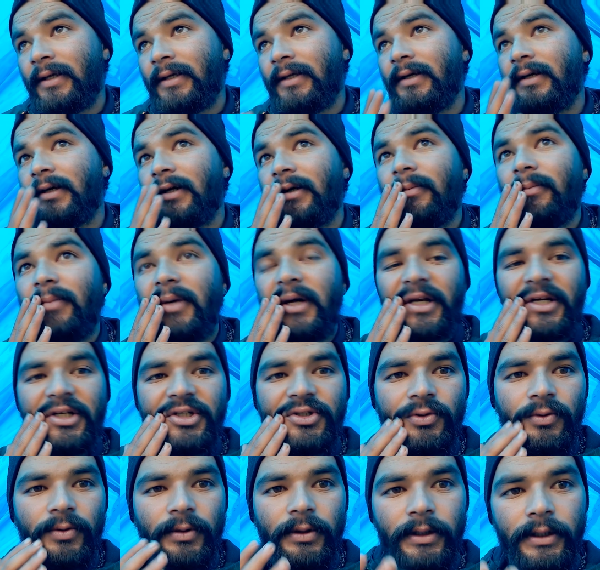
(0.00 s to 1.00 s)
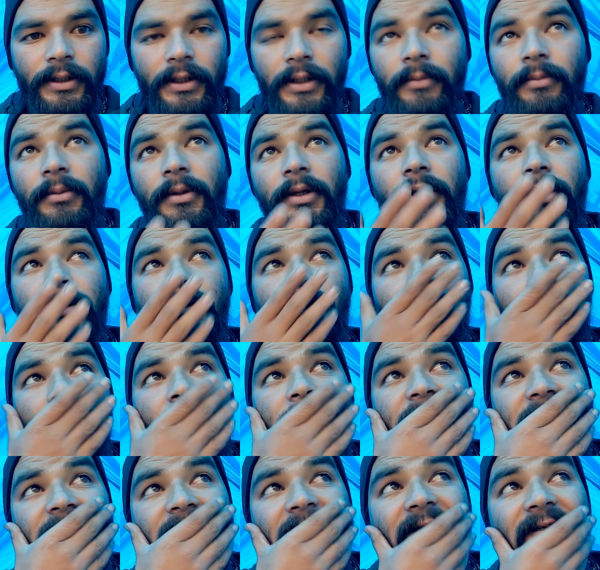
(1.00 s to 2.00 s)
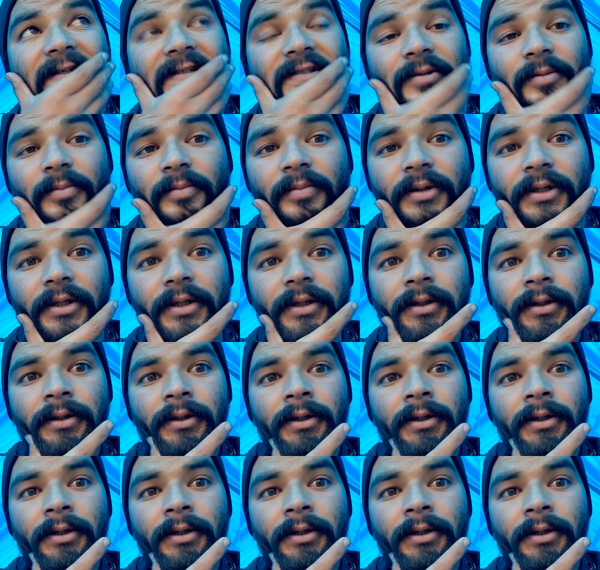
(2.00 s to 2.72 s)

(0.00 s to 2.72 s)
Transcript: कि कब बारिश होगी कब नहीं होगी इसलिए जब भी